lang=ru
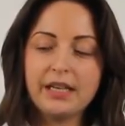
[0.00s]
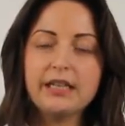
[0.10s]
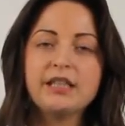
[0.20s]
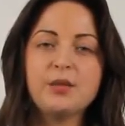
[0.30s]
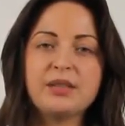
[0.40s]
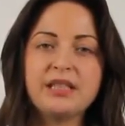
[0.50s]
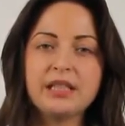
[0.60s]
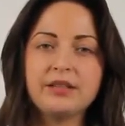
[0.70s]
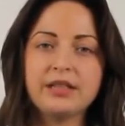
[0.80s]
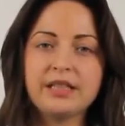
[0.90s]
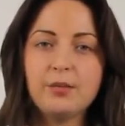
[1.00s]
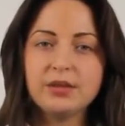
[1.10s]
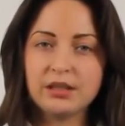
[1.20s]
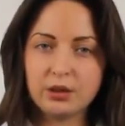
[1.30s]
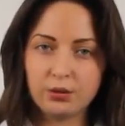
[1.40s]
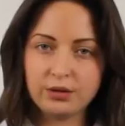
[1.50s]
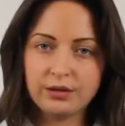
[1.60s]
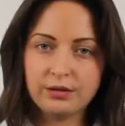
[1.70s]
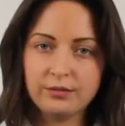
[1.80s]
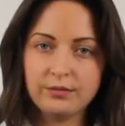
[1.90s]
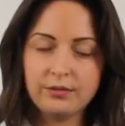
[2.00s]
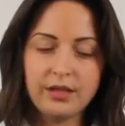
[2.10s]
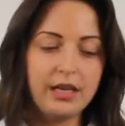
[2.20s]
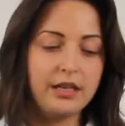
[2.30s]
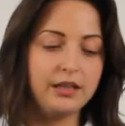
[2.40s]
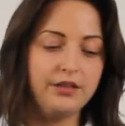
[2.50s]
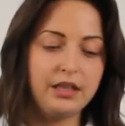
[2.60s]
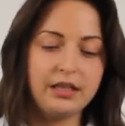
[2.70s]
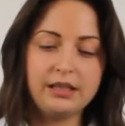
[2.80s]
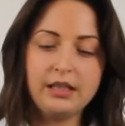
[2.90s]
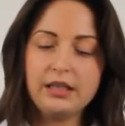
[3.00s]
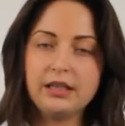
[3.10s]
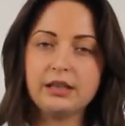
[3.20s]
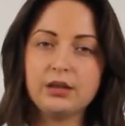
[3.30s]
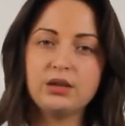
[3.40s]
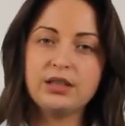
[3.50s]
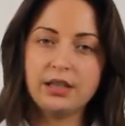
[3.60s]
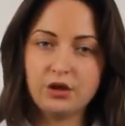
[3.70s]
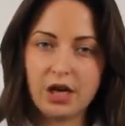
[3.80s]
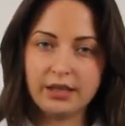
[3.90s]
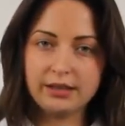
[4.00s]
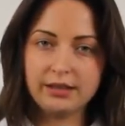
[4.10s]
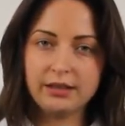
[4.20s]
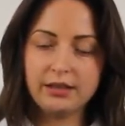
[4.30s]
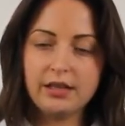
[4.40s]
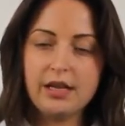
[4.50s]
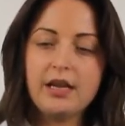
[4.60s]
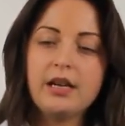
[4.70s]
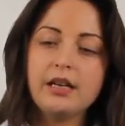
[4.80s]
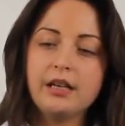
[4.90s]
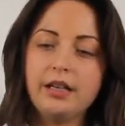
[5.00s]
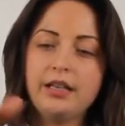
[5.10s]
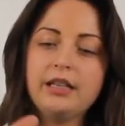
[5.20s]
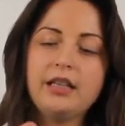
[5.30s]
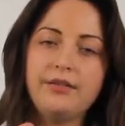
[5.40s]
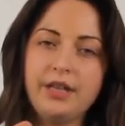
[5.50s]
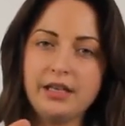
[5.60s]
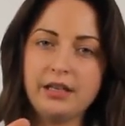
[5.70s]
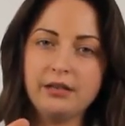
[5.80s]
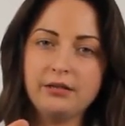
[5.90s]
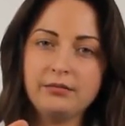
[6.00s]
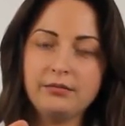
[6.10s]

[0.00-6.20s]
Это непосредственно сам насос, двигатель и насосная часть, реле давления,